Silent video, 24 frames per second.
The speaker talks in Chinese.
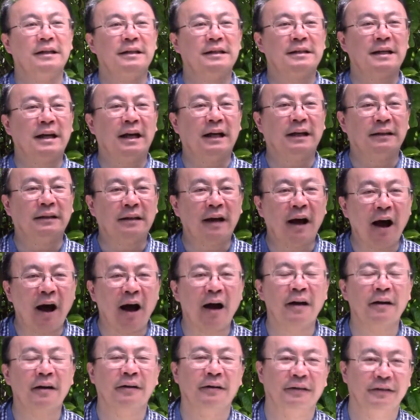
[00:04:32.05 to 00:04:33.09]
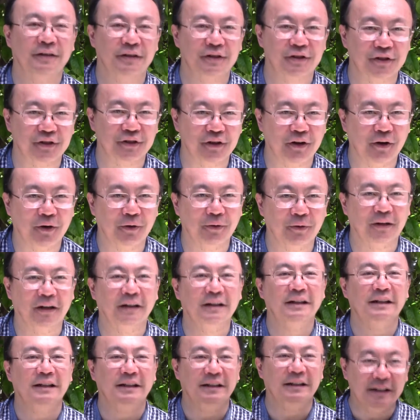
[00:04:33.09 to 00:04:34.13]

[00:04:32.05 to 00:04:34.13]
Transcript: 在胎儿的时候了，